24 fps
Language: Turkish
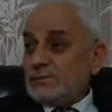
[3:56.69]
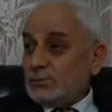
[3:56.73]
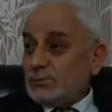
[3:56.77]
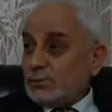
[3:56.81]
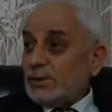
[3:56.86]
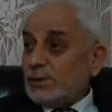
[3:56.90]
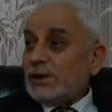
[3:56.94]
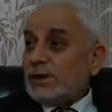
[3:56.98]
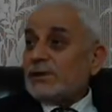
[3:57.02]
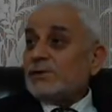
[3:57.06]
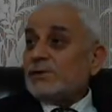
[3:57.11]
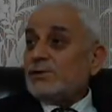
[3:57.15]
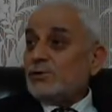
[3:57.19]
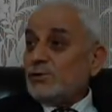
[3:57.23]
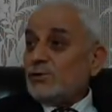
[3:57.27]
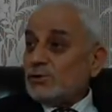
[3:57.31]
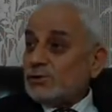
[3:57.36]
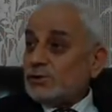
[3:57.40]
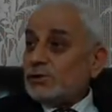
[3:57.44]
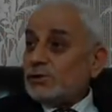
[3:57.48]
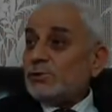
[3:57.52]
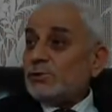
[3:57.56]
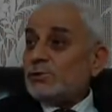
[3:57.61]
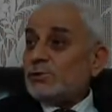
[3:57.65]
suratını
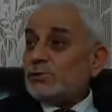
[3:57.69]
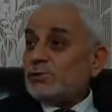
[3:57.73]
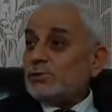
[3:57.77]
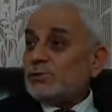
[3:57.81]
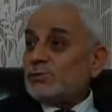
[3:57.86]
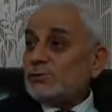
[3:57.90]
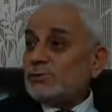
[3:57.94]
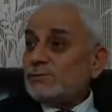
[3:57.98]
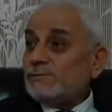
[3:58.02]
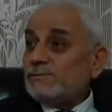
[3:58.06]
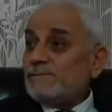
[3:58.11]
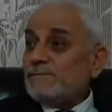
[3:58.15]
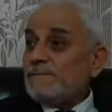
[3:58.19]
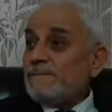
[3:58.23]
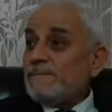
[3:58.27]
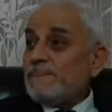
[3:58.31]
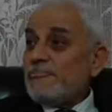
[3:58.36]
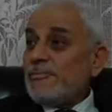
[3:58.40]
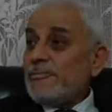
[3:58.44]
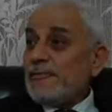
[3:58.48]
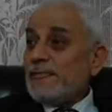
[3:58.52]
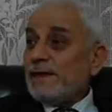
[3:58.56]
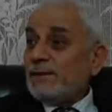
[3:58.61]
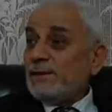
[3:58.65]
gösteriyordur.
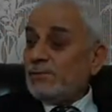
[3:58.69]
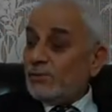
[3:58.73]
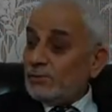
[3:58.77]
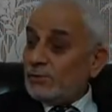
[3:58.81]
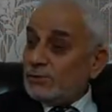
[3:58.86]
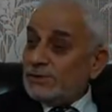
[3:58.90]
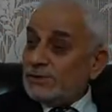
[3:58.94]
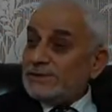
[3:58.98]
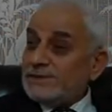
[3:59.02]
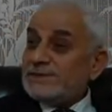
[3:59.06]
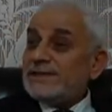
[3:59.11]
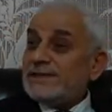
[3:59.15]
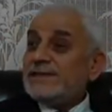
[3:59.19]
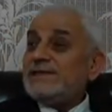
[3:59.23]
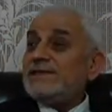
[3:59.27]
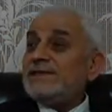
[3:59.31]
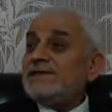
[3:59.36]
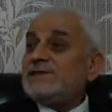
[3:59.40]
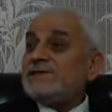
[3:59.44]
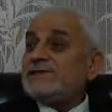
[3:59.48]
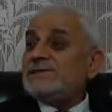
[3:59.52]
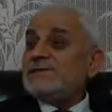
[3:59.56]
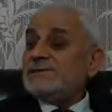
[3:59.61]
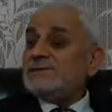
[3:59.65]
Onu
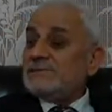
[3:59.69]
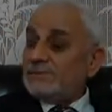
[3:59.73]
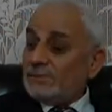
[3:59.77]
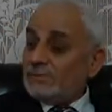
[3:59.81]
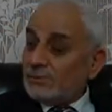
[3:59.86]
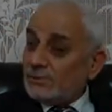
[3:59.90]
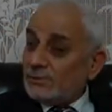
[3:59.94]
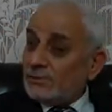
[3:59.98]
izlediniz,